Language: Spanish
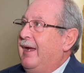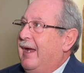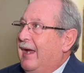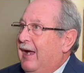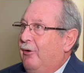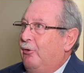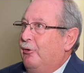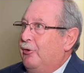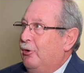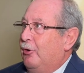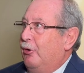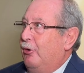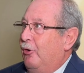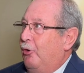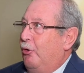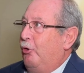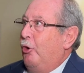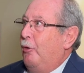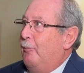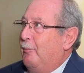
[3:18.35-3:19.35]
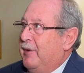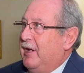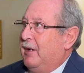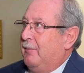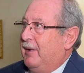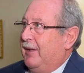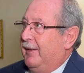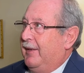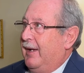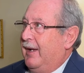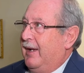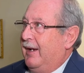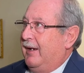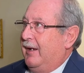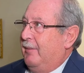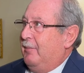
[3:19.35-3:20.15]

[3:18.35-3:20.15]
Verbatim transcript: qué hago yo con mi hermandad,